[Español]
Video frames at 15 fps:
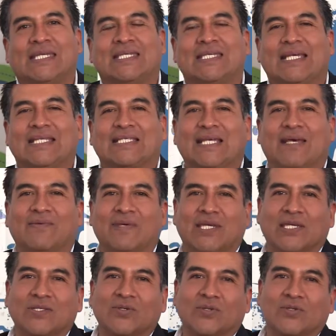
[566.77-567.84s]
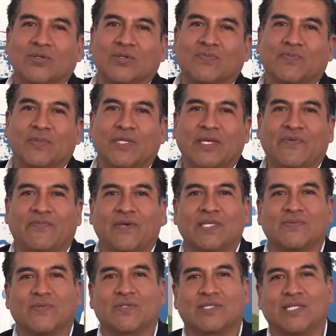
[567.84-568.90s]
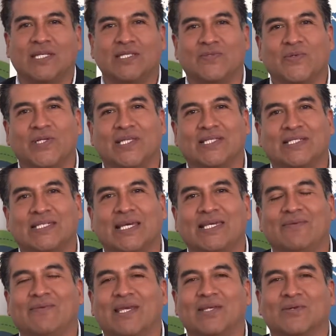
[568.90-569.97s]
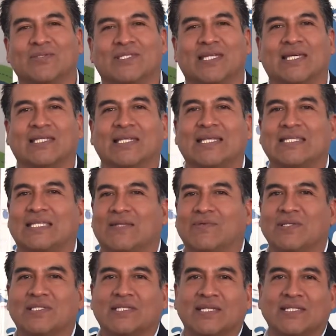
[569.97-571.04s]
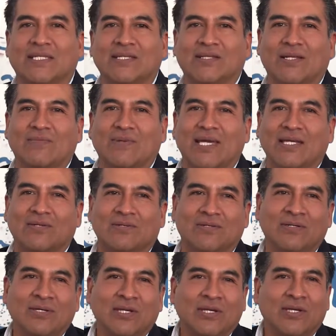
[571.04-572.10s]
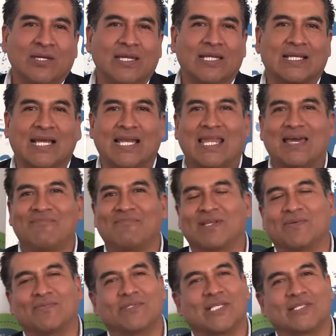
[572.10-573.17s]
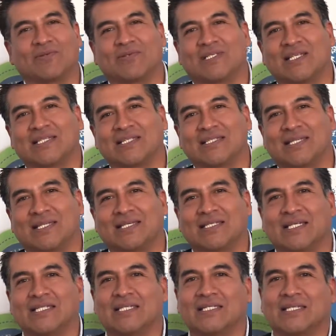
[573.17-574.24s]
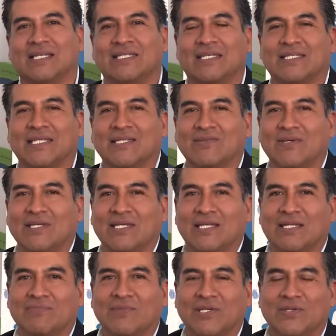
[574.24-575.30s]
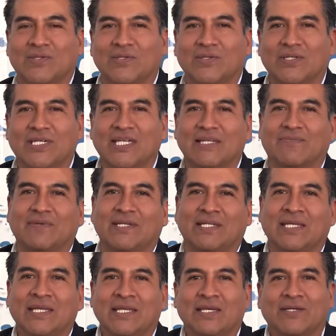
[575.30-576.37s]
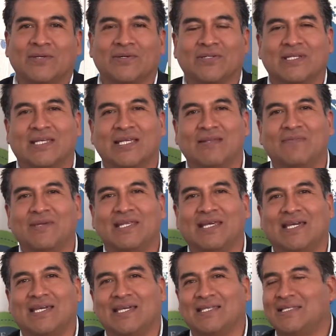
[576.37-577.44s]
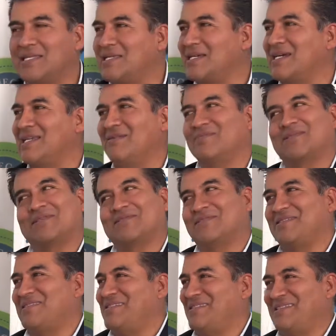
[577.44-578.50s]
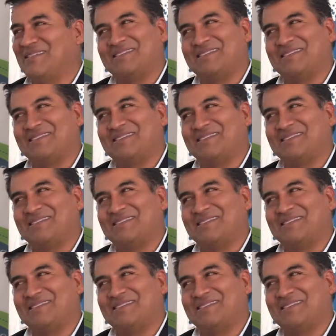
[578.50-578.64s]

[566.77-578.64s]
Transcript: Ya sabe, en YouTube, en Facebook, en Twitter, ahí va a encontrar entrevistas, tíder blanco, el calambre, muchas cosas interesantes que anda haciendo ahí el amigo Irving con Elvira, ese de calambre de